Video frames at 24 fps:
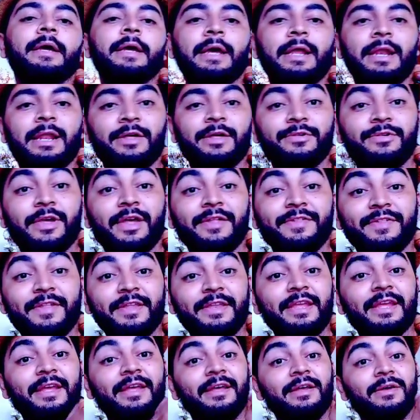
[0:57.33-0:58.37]
ela já
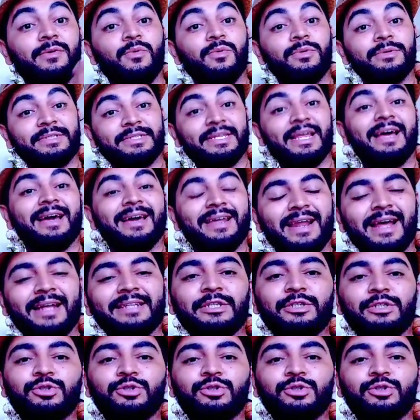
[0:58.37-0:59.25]
seria consagrada